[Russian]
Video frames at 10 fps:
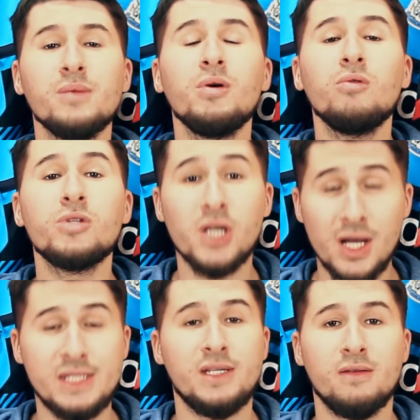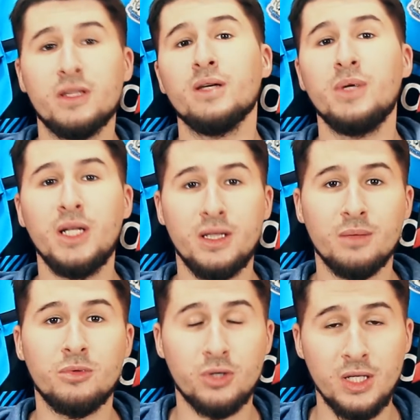бы участие в этом
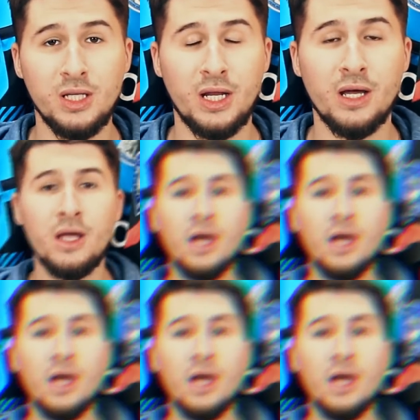элитном турнире.